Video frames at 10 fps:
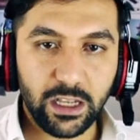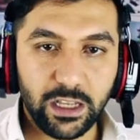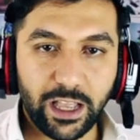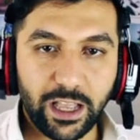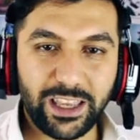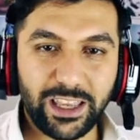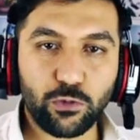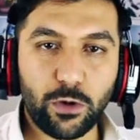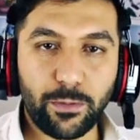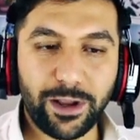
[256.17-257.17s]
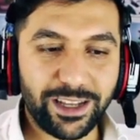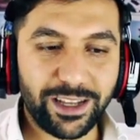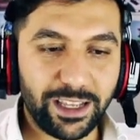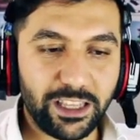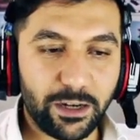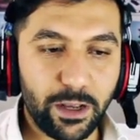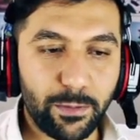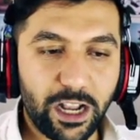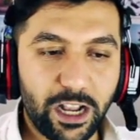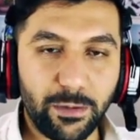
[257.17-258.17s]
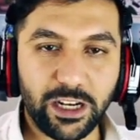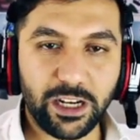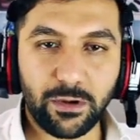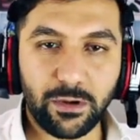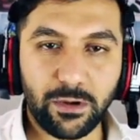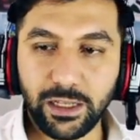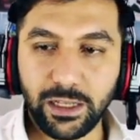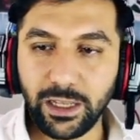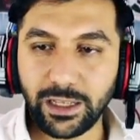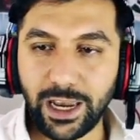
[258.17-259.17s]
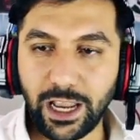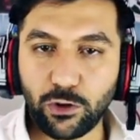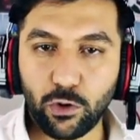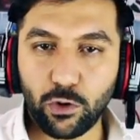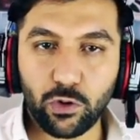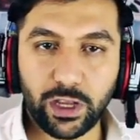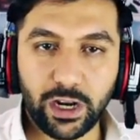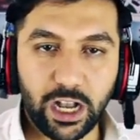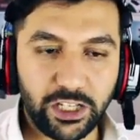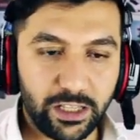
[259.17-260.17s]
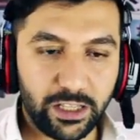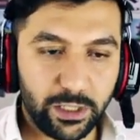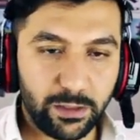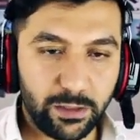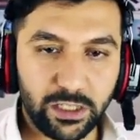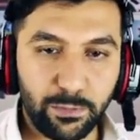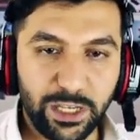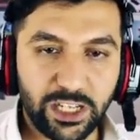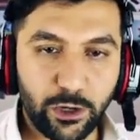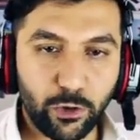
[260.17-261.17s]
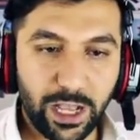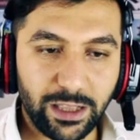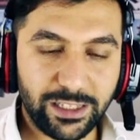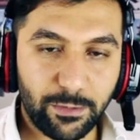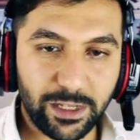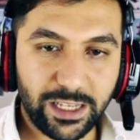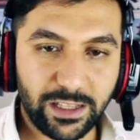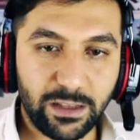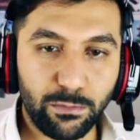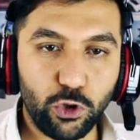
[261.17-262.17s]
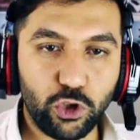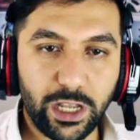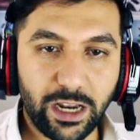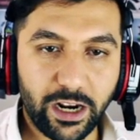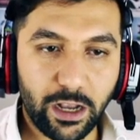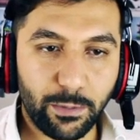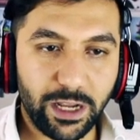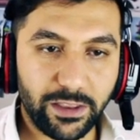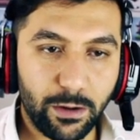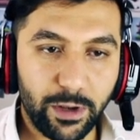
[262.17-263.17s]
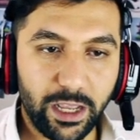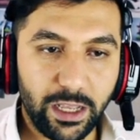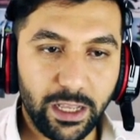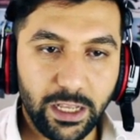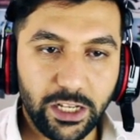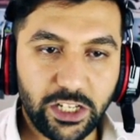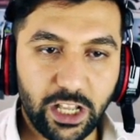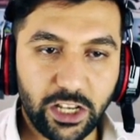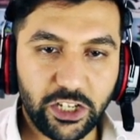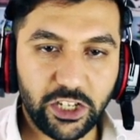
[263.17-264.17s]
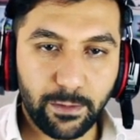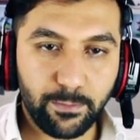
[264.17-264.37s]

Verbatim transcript: Yani direkt şu barbar kralı indirmeye bırakabilirdim ama Gerek yok o kadar acil etmedim. Şimdi biniciler yöneldiği zaman zaten büyücülerle arka planda almaya çalışacağım.